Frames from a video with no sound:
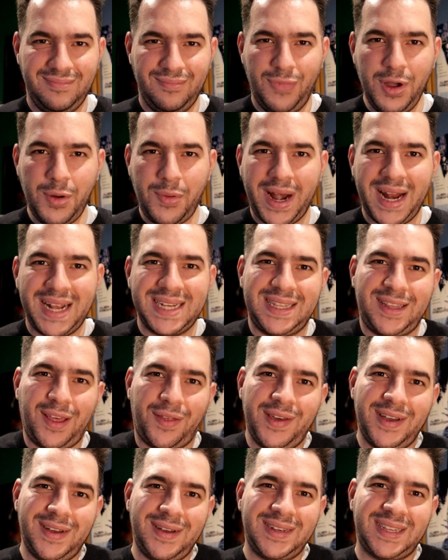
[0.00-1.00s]
Muy buenas a
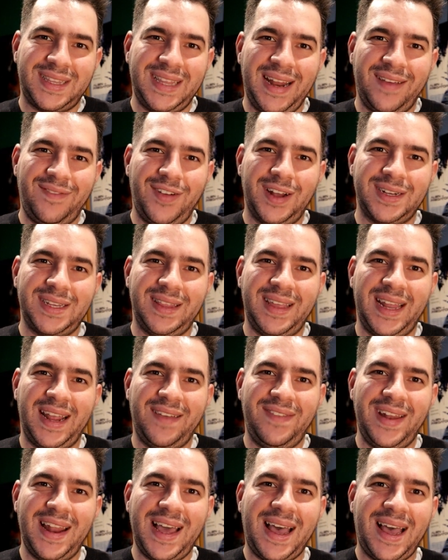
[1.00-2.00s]
todos, cinefilos y
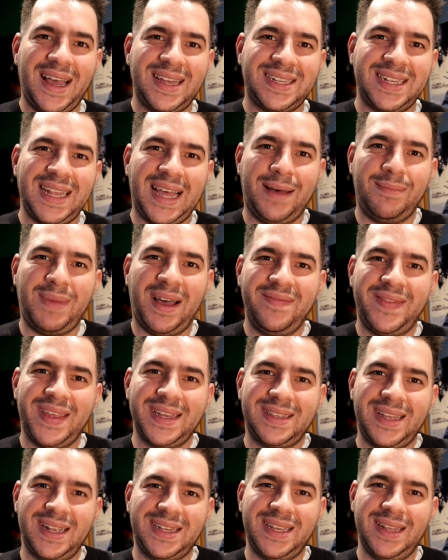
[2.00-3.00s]
cinefilas,
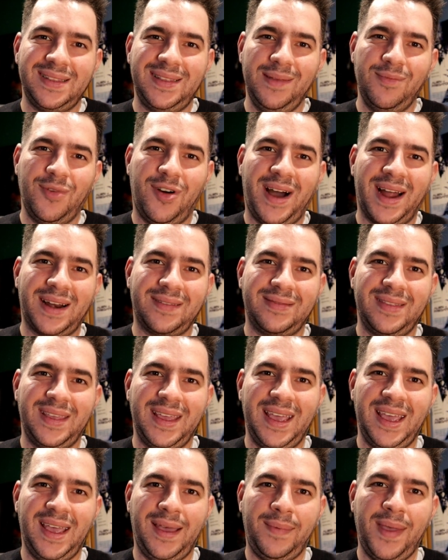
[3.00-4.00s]
amantes del séptimo
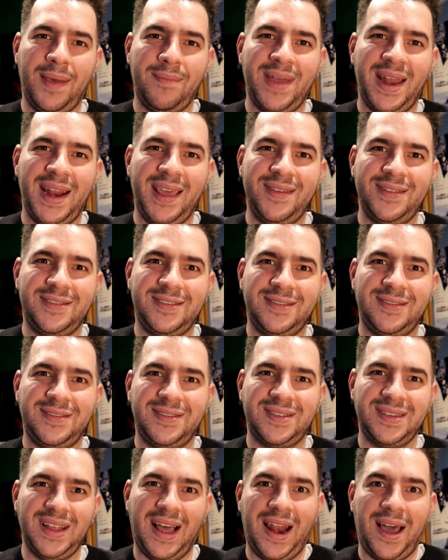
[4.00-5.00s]
arte,
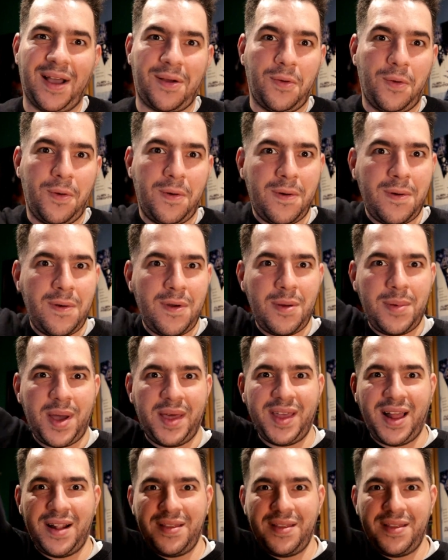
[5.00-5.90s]
bienvenidos a la cueva